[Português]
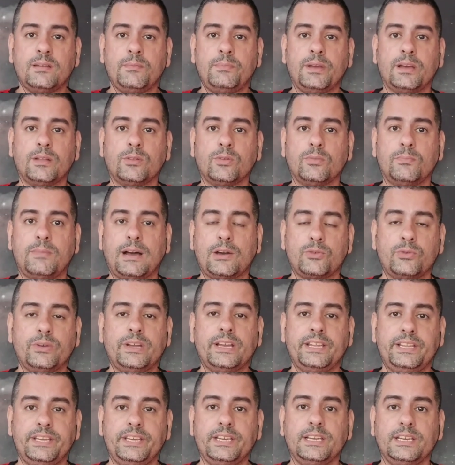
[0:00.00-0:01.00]
pelo
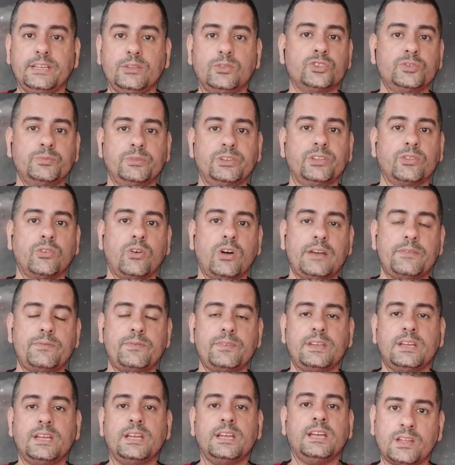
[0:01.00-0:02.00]
Barueri em
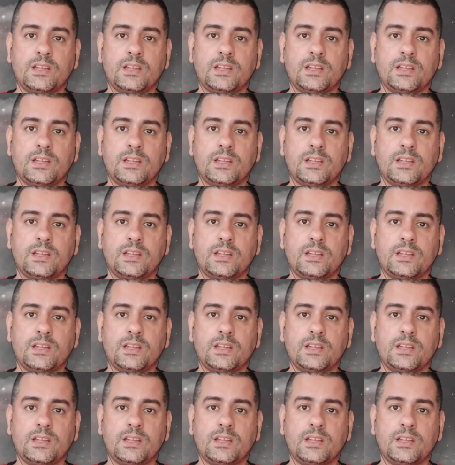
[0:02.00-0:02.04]
2009.